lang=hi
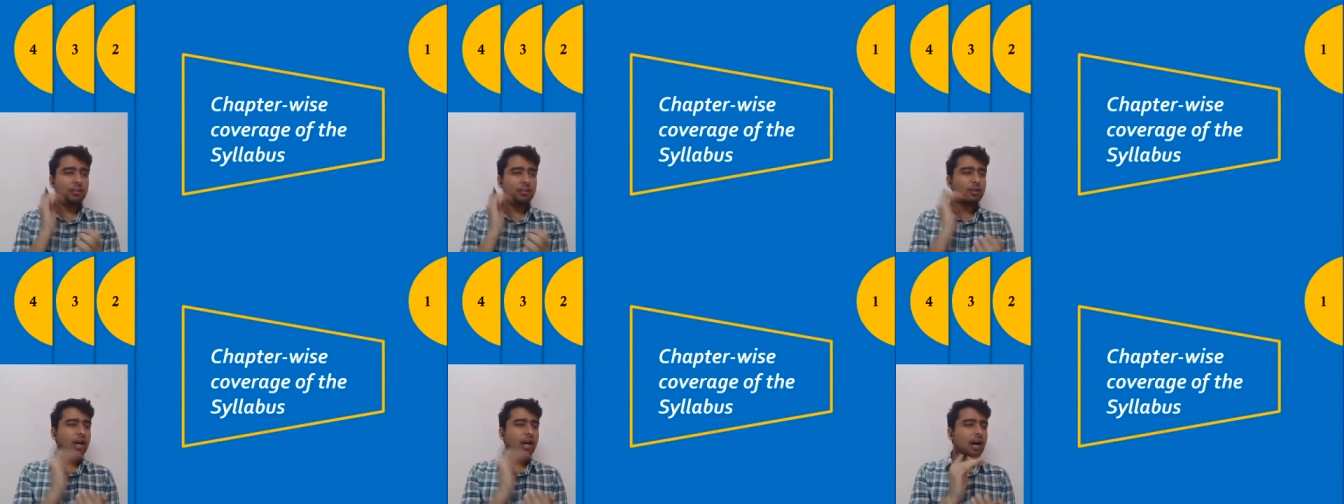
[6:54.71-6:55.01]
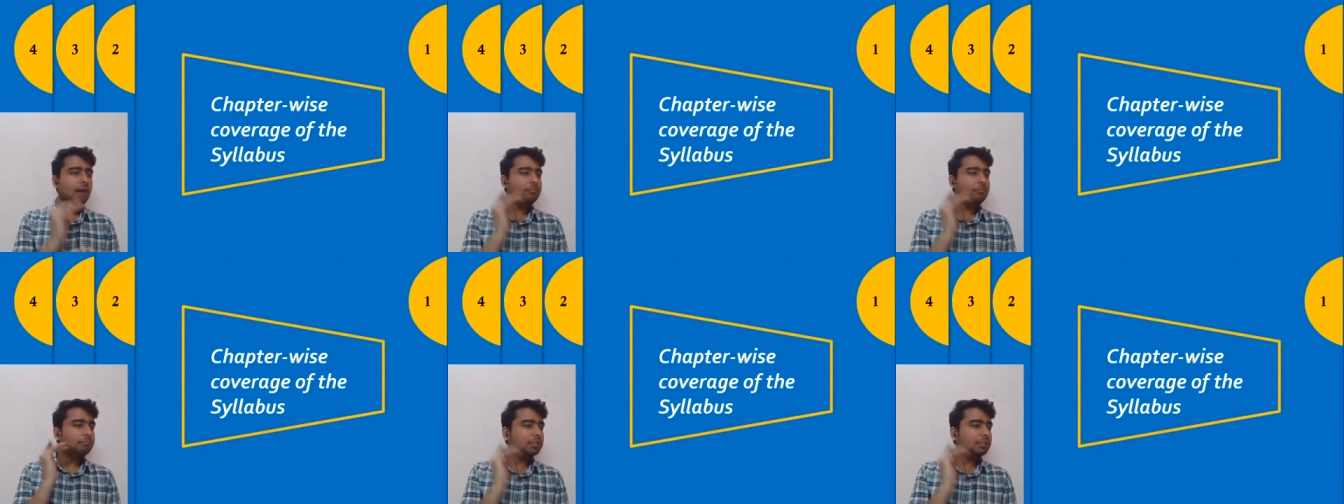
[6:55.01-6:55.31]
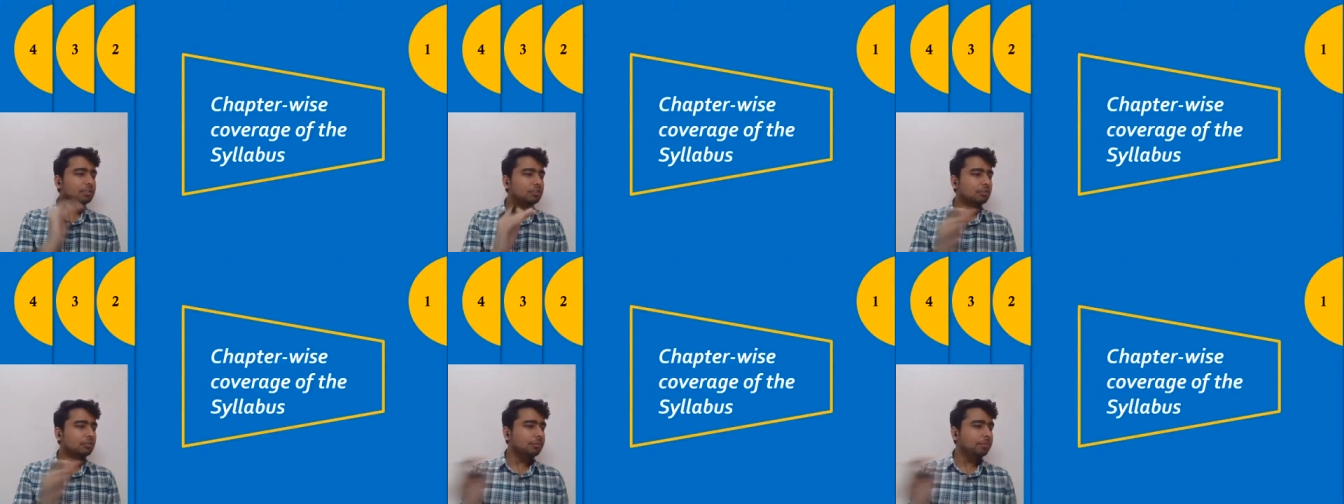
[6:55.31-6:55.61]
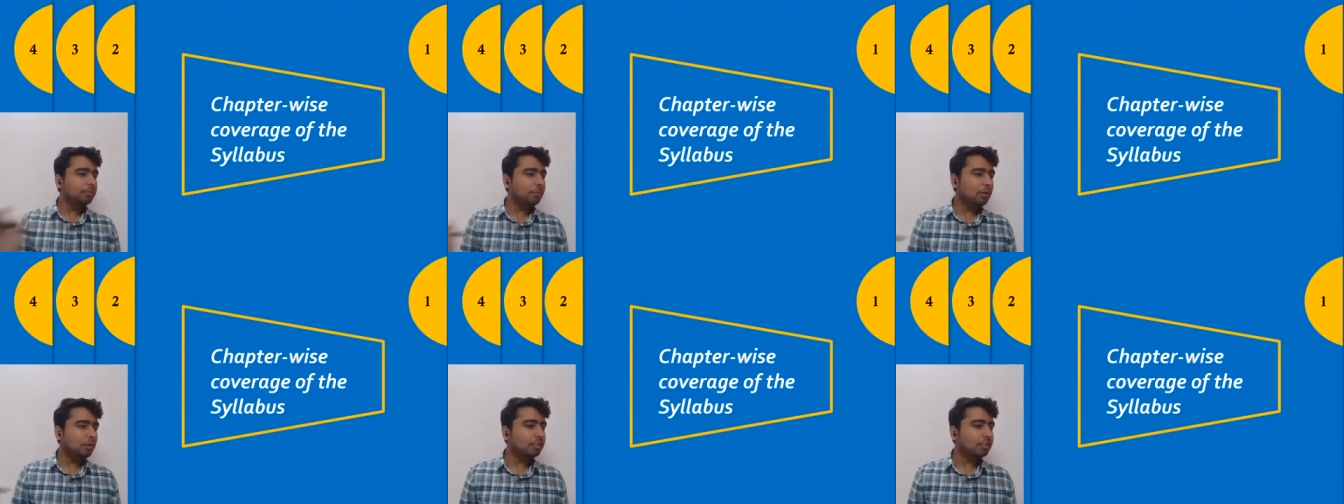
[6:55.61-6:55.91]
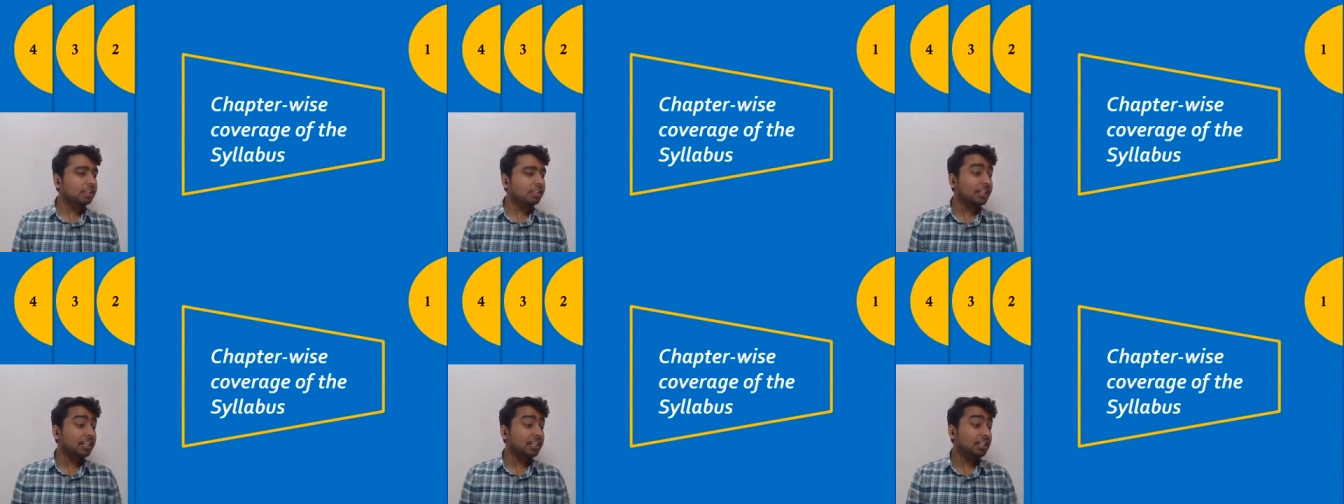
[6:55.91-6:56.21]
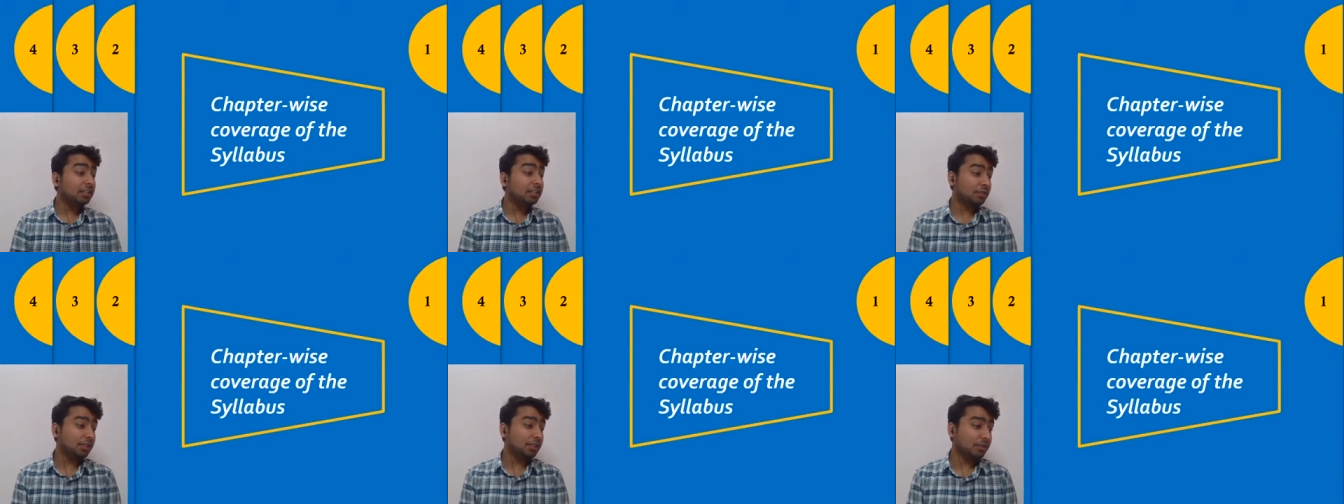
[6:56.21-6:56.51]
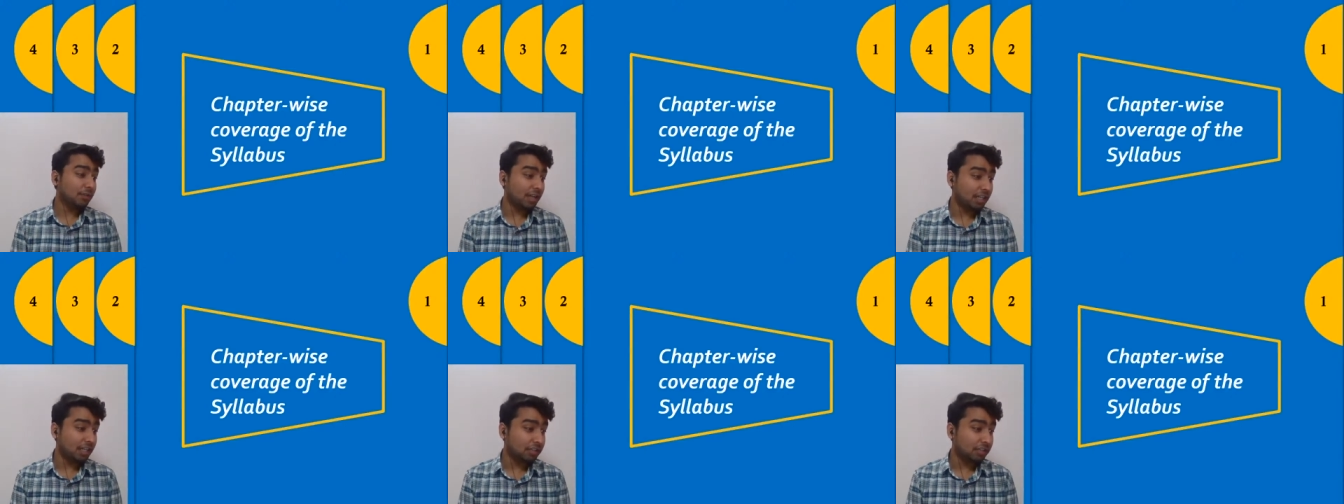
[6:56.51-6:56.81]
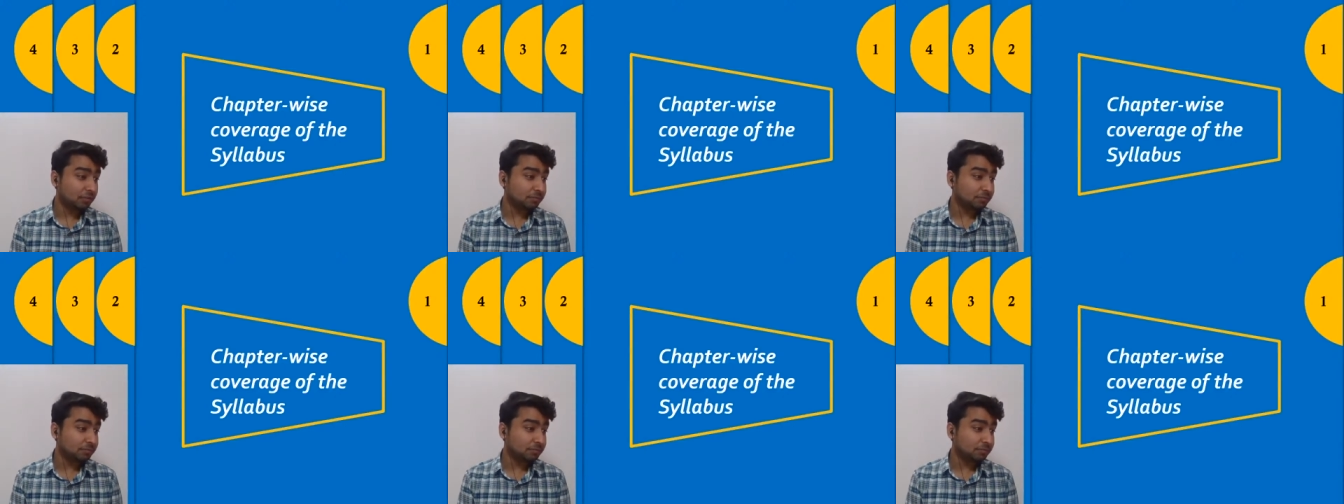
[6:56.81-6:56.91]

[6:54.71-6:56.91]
तो आप बिल्कुल भी बोर नहीं होने वाले